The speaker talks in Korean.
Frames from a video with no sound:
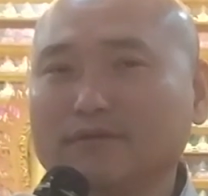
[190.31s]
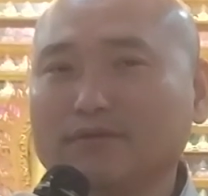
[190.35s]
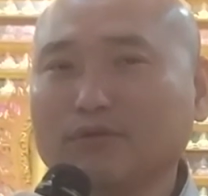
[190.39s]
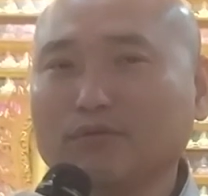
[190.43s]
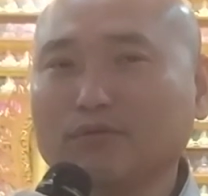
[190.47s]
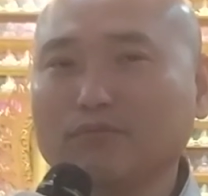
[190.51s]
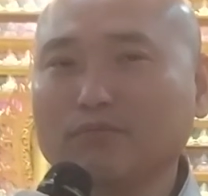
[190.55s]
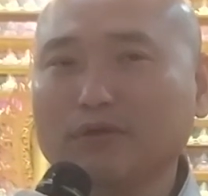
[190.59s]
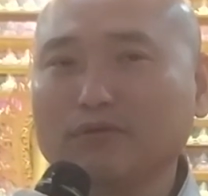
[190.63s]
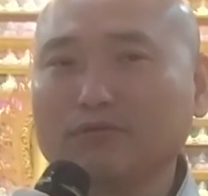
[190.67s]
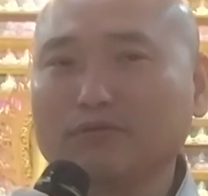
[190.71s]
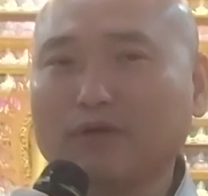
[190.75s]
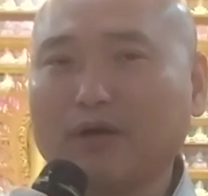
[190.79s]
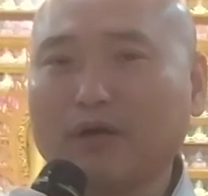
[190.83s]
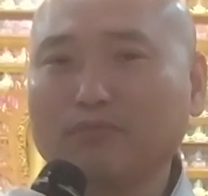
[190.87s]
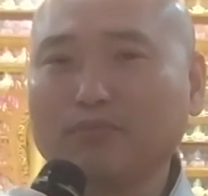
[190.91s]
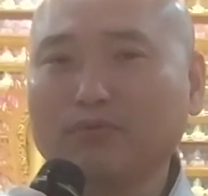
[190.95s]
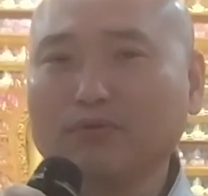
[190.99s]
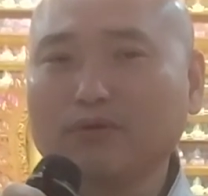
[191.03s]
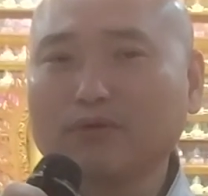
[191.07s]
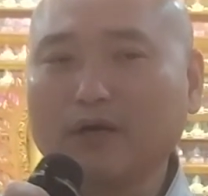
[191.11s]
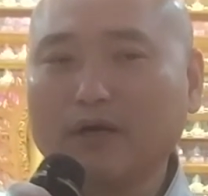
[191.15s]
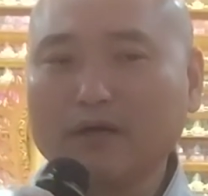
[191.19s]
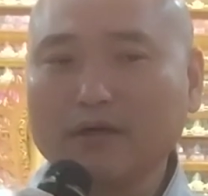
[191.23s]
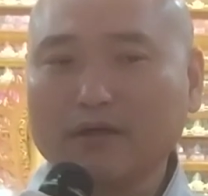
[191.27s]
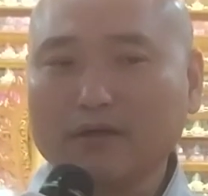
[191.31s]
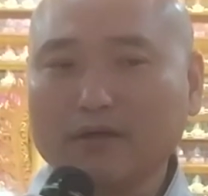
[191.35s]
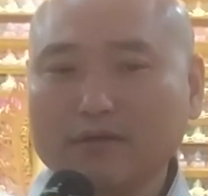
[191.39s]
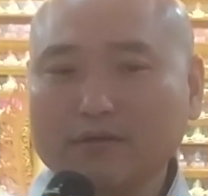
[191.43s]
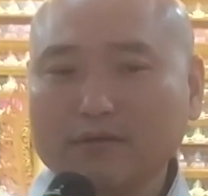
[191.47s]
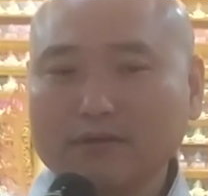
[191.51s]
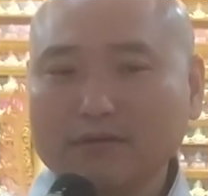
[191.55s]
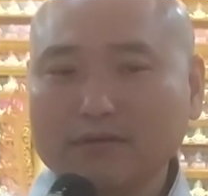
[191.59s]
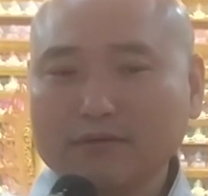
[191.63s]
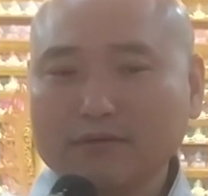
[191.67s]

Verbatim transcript: 정말 과부가